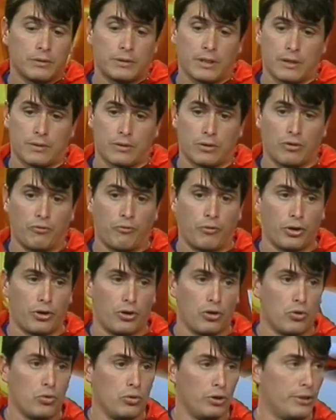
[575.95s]
Ya se nos
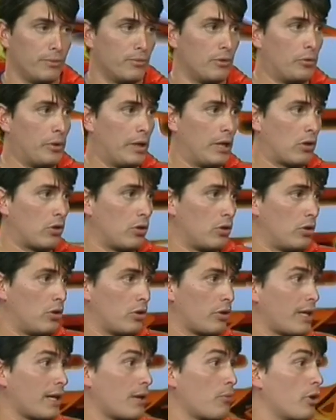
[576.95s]
fueron los últimos
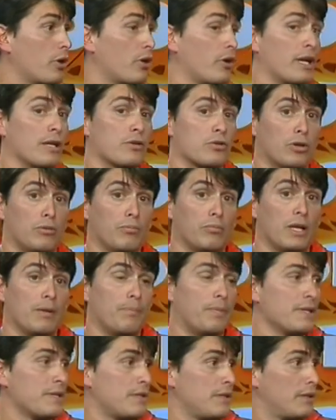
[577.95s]
viejos, que bueno, ahora son
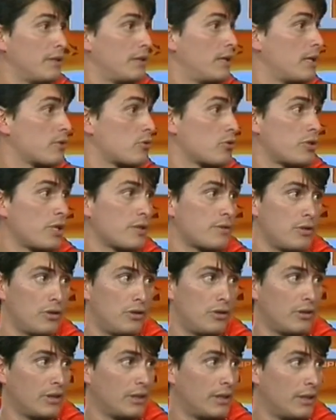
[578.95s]
el presidente de la
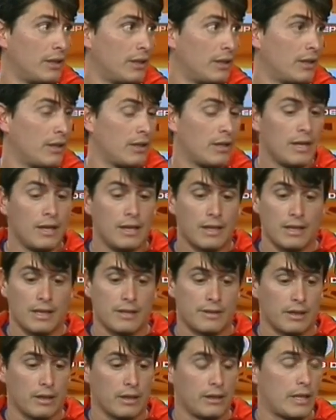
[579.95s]
asociación y,
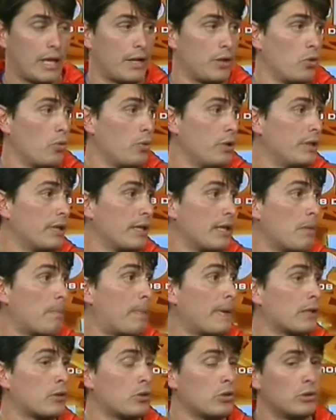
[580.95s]
el secretario, Ubita y el
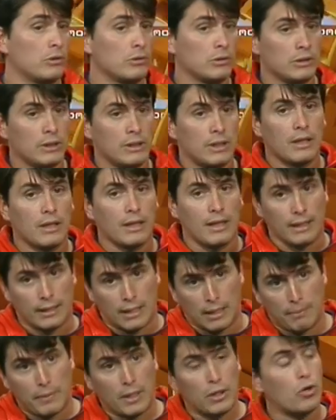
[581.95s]
Pato, que
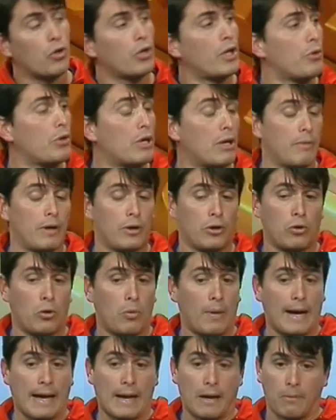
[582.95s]
también nos dan una mano
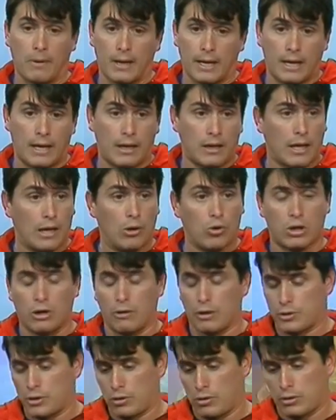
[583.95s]
bárbara, a los
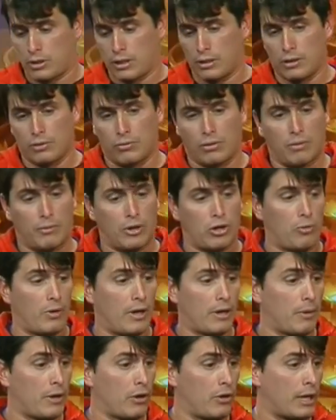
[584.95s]
caballeros están dando una mano
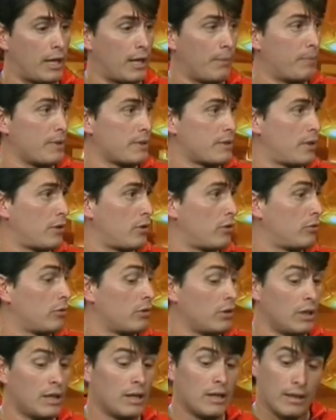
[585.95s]
bárbara, ahora empezaron,
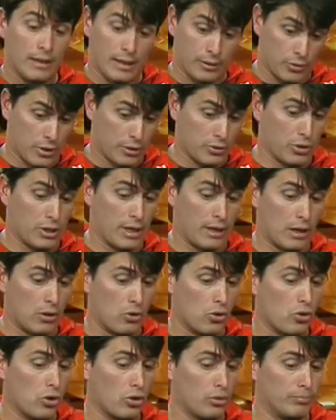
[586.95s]
la asociación
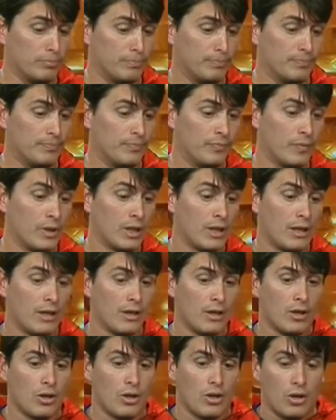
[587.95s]
arrancó con
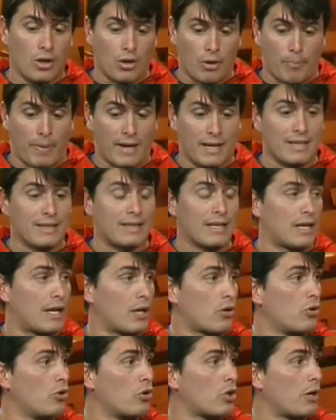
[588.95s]
para
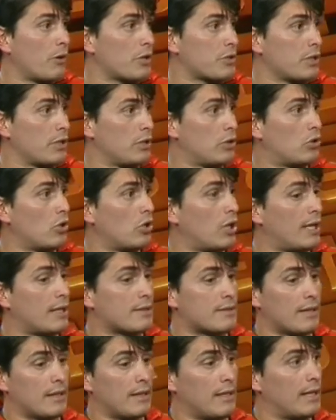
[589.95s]
entrenar con los caballeritos a
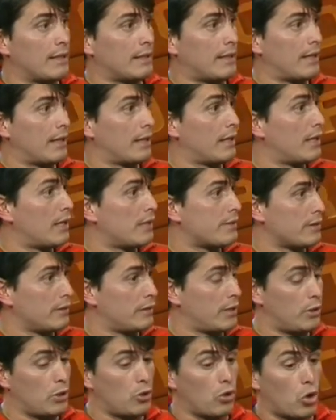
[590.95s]
las 6 de la tarde en el
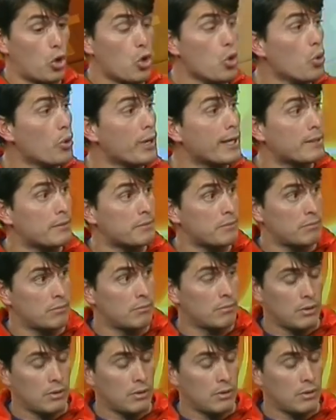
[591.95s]
sintético los lunes.